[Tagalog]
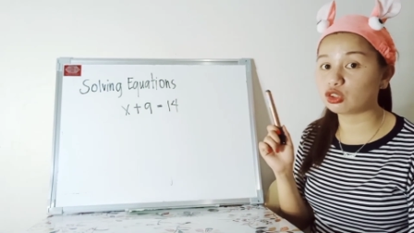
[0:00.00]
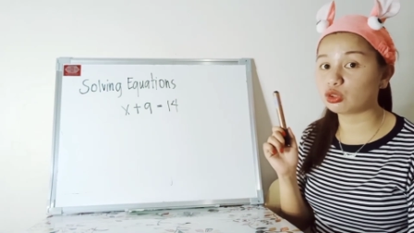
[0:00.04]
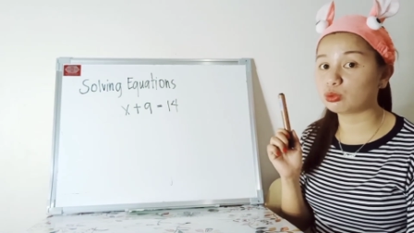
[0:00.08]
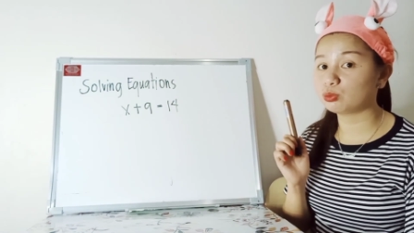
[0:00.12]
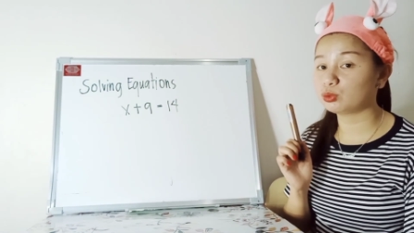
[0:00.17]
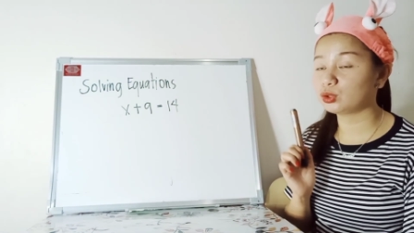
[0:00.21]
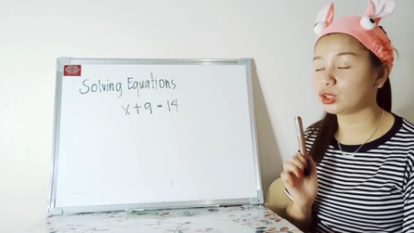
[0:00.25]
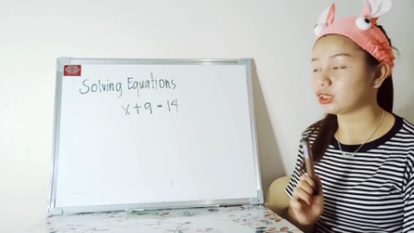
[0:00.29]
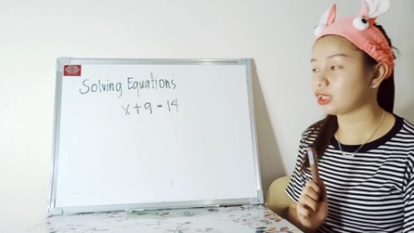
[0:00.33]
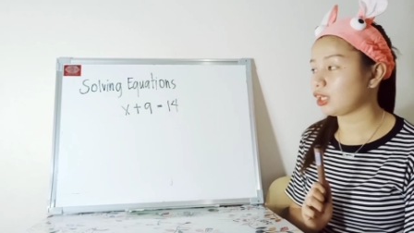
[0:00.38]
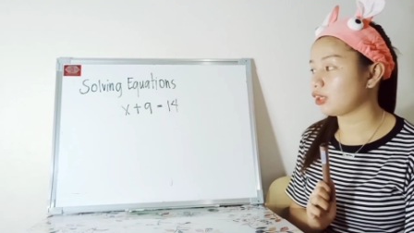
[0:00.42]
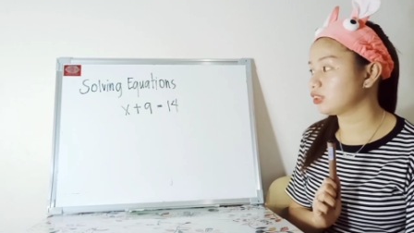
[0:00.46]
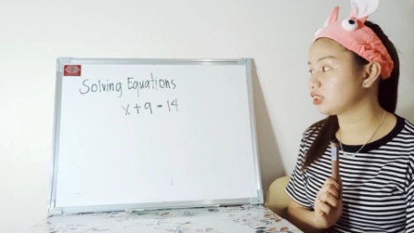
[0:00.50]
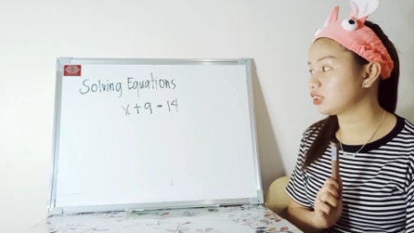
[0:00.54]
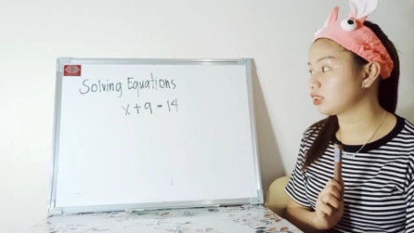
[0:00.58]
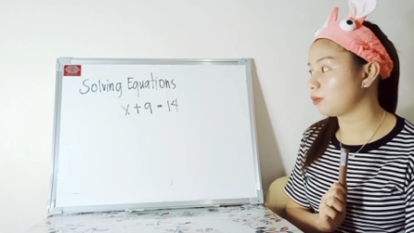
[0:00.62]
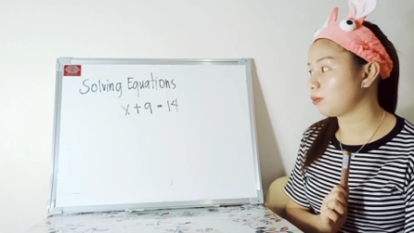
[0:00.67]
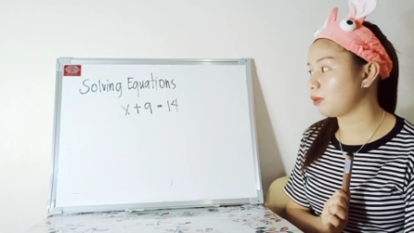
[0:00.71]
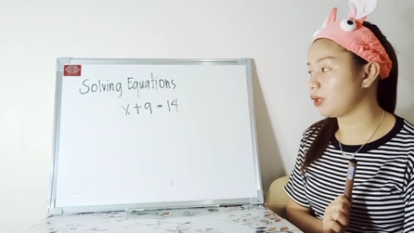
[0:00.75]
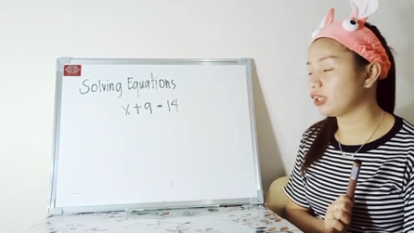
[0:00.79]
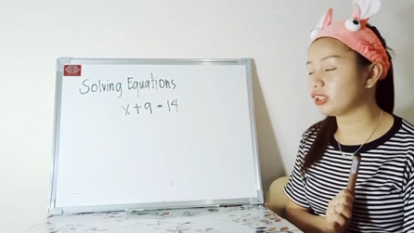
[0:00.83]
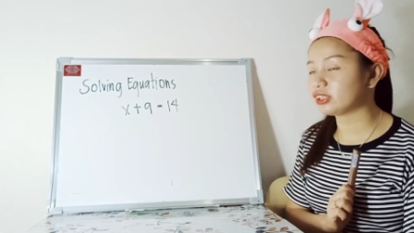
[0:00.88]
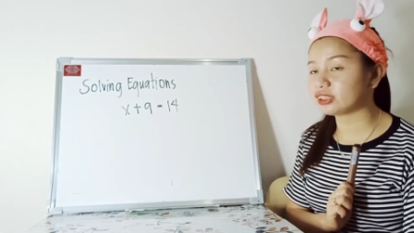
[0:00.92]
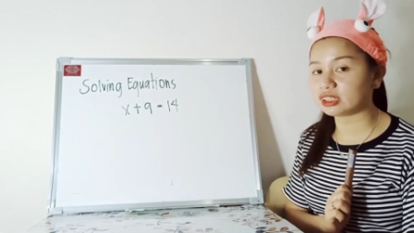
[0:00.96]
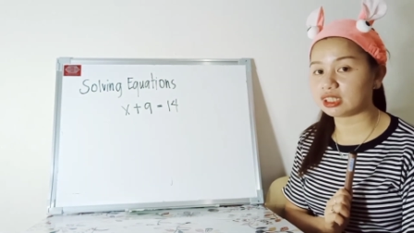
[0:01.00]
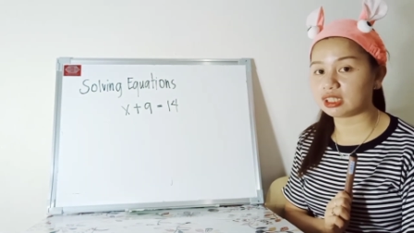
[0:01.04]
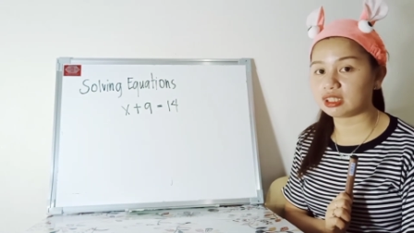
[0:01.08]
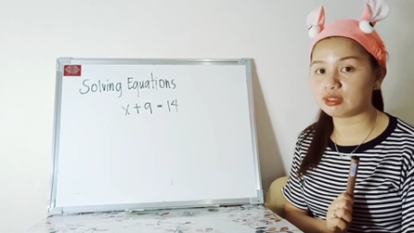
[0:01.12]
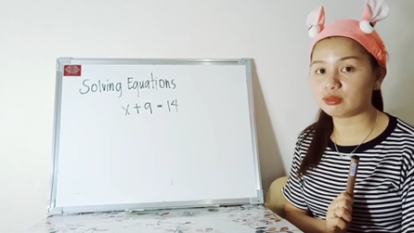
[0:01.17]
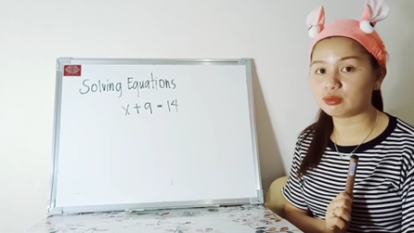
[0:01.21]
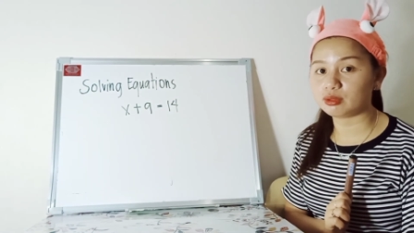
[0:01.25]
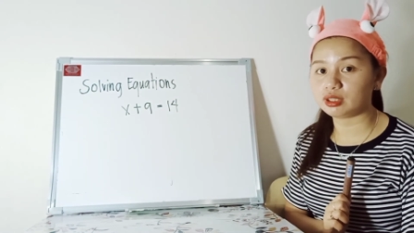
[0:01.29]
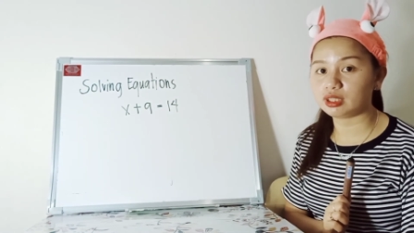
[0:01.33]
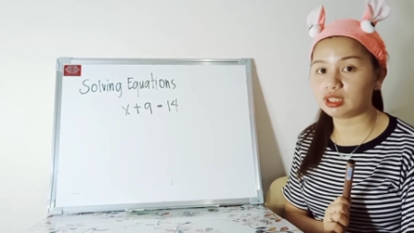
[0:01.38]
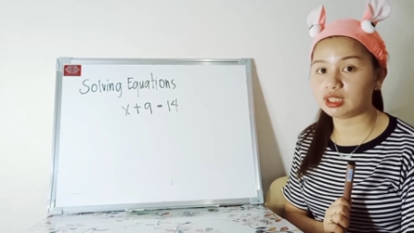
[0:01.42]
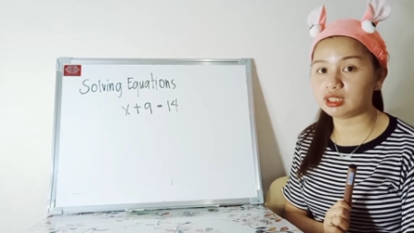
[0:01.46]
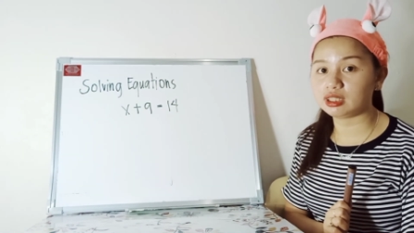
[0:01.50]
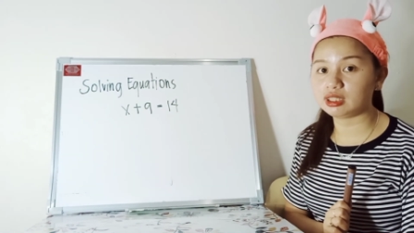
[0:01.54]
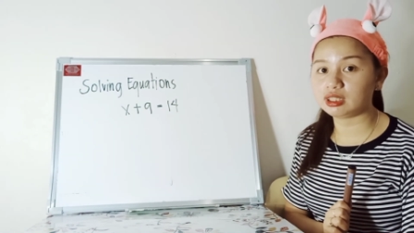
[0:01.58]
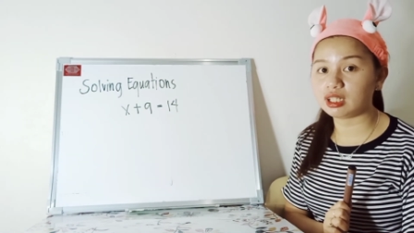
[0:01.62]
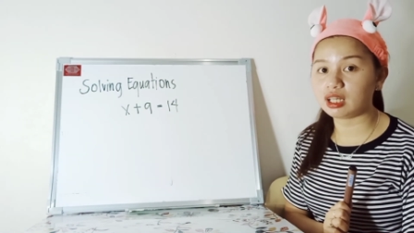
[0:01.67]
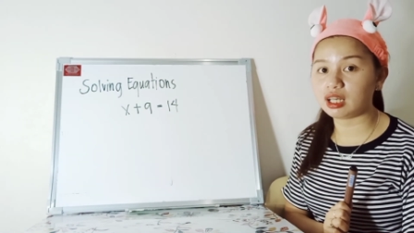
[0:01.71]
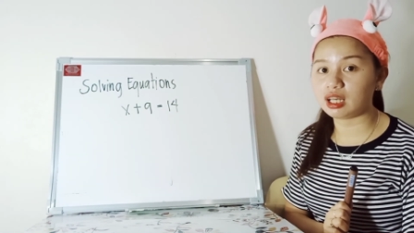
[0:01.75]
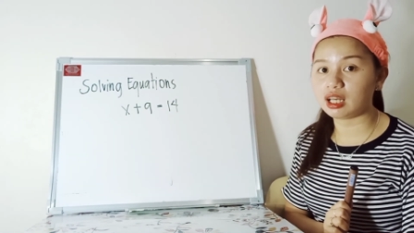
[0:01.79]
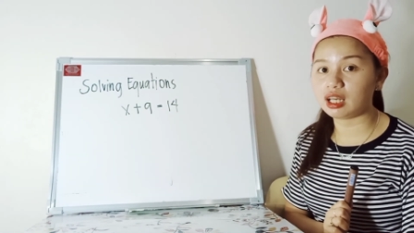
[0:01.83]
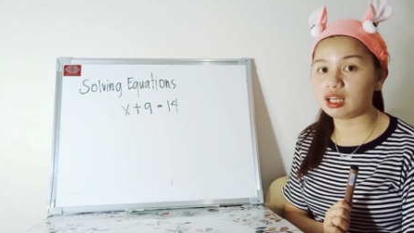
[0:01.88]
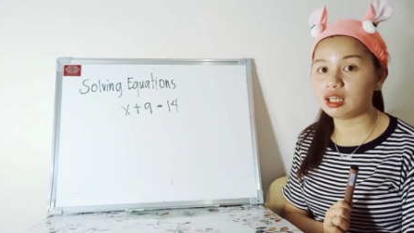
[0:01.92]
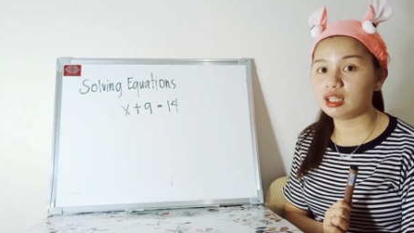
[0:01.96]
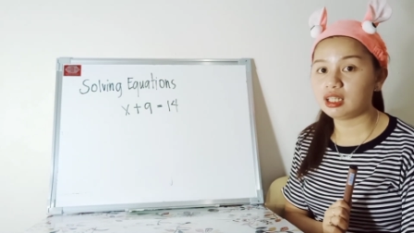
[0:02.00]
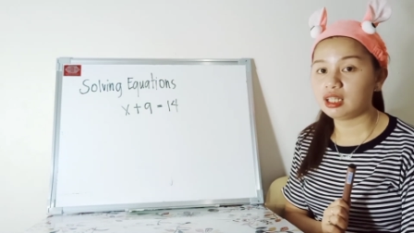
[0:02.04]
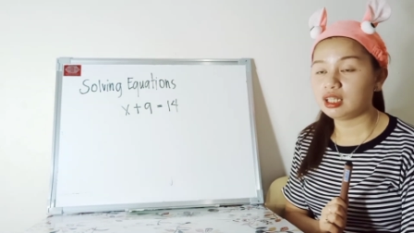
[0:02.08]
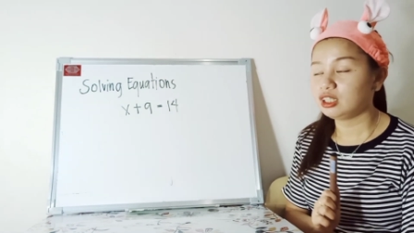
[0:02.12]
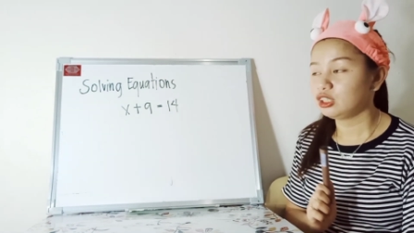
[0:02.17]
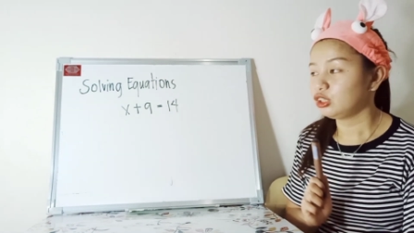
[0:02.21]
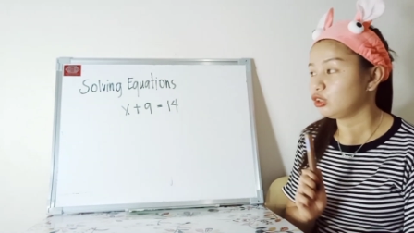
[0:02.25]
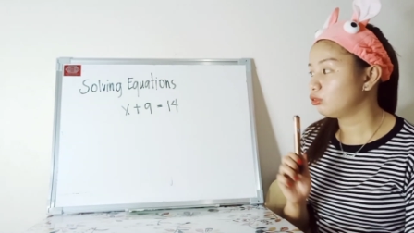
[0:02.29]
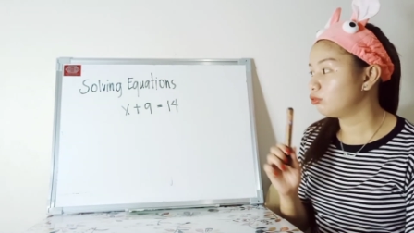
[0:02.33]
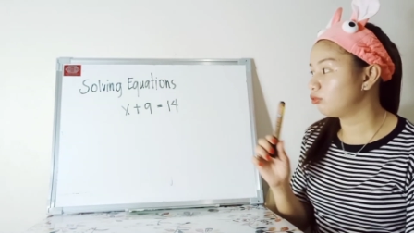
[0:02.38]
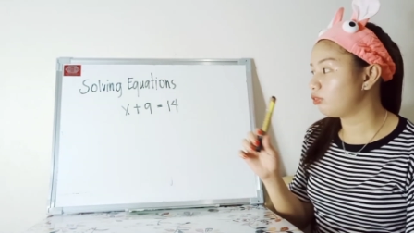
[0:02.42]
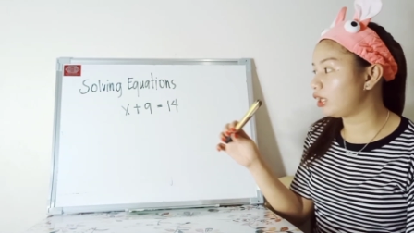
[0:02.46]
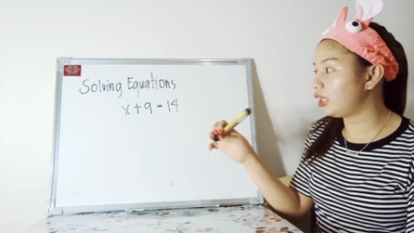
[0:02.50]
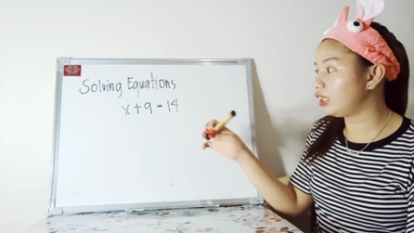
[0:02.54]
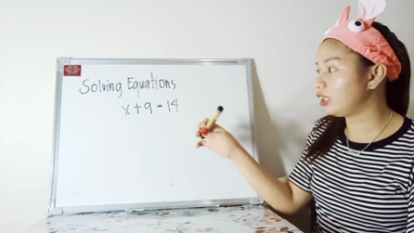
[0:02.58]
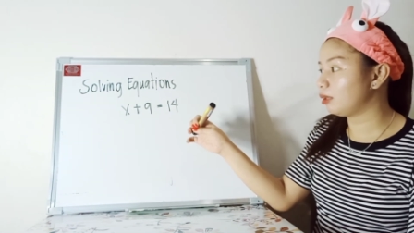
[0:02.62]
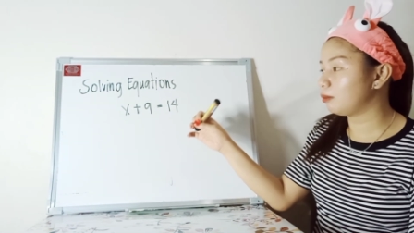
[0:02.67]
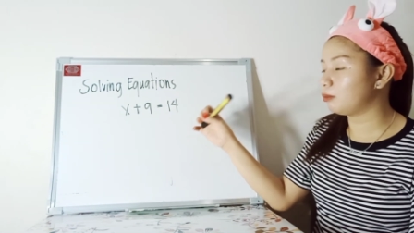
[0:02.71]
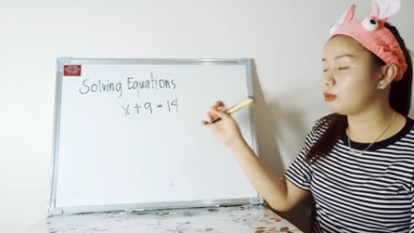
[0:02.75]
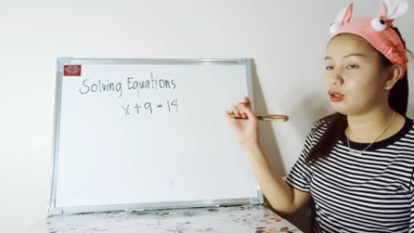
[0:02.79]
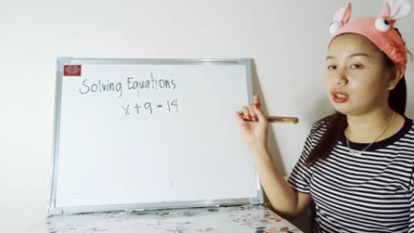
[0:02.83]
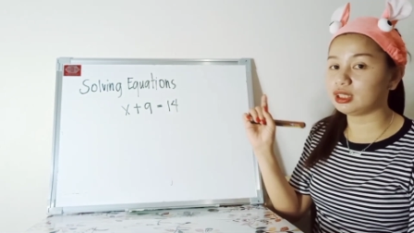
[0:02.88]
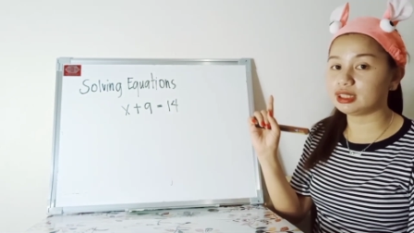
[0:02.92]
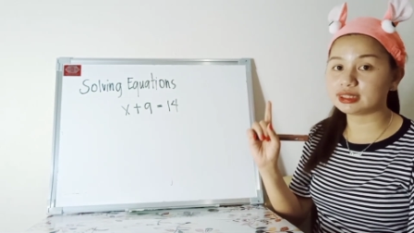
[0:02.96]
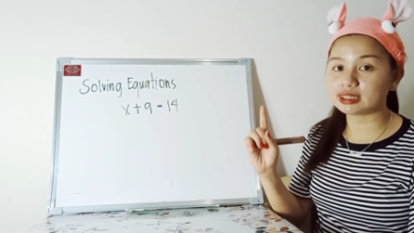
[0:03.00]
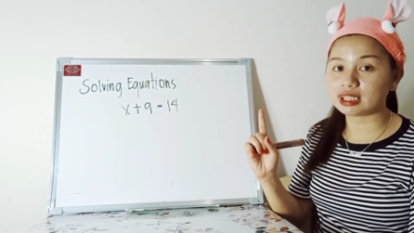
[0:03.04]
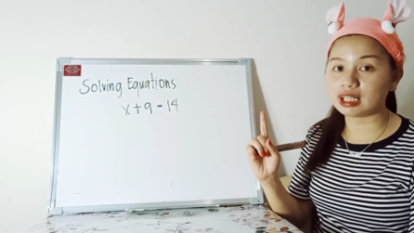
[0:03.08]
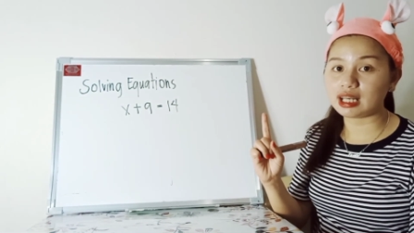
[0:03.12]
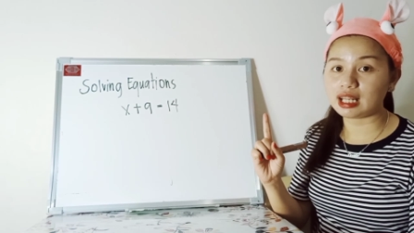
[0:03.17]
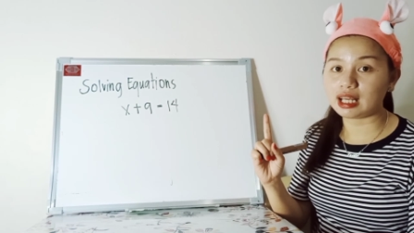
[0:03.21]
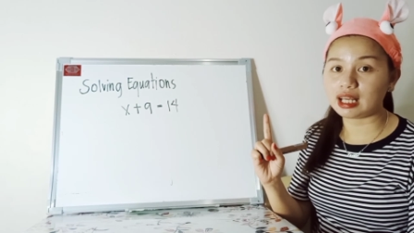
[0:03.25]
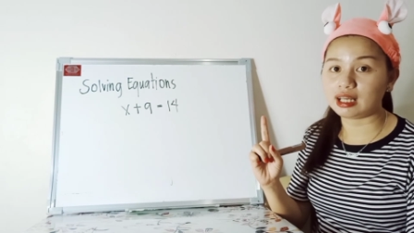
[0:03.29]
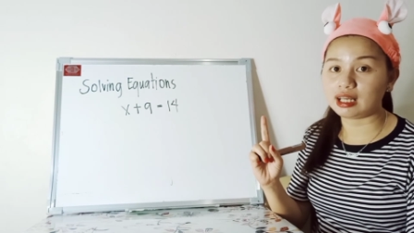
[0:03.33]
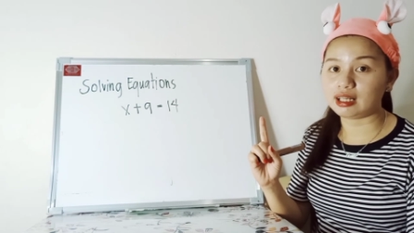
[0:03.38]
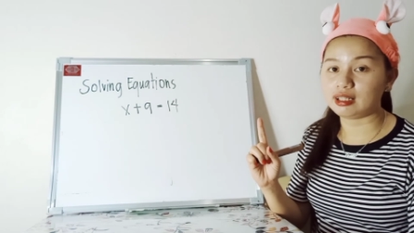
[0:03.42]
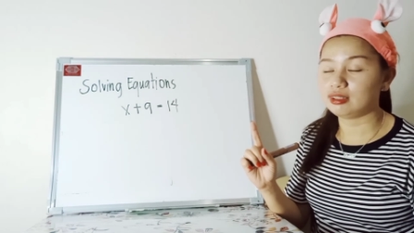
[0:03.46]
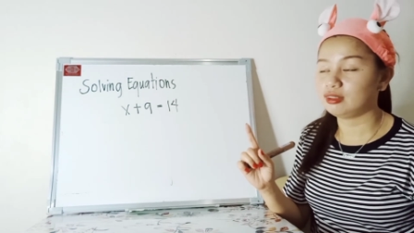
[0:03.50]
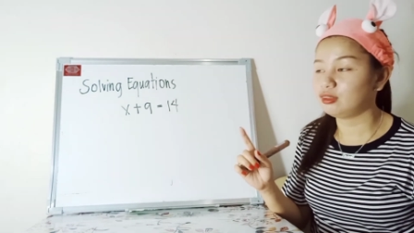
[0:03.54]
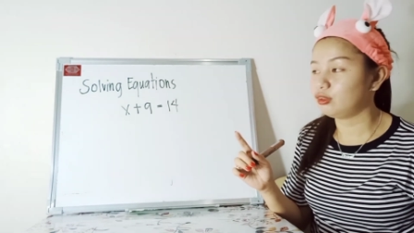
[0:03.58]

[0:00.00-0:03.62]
Doon muna tayo sa basic wherein uh, yung variable isa lang.